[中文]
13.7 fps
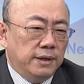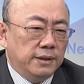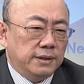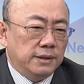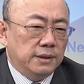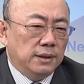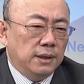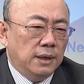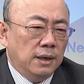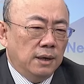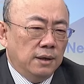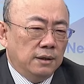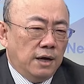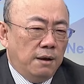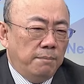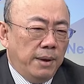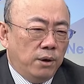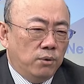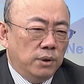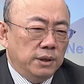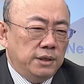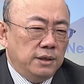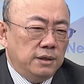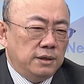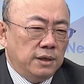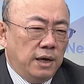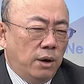的是。当美国
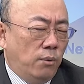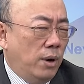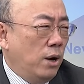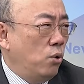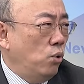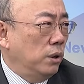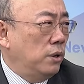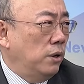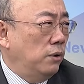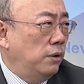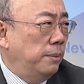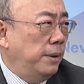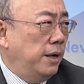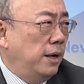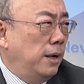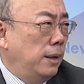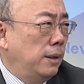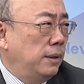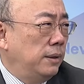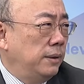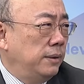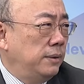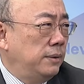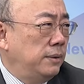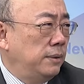棋子也玩过头了吧？对，所以